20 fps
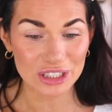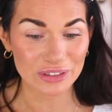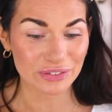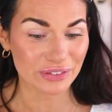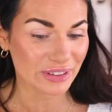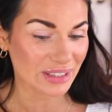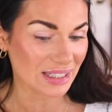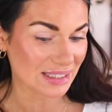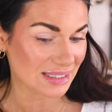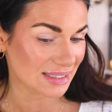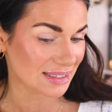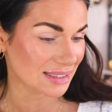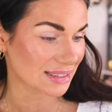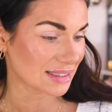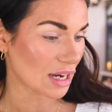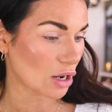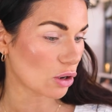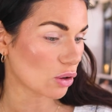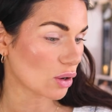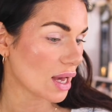Ich finde, dass sie
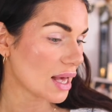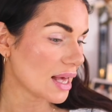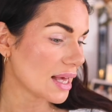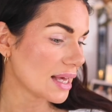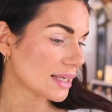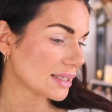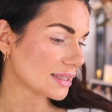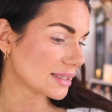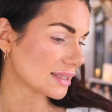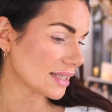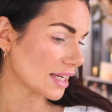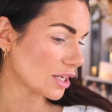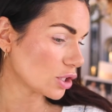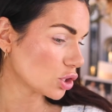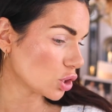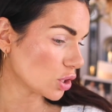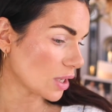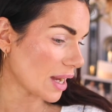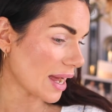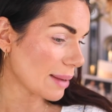sich auch sehr
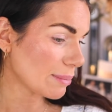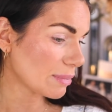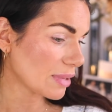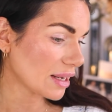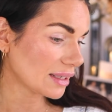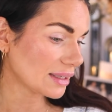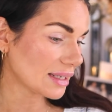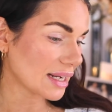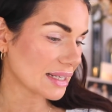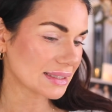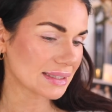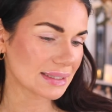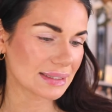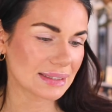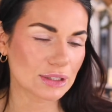schön einblenden lassen.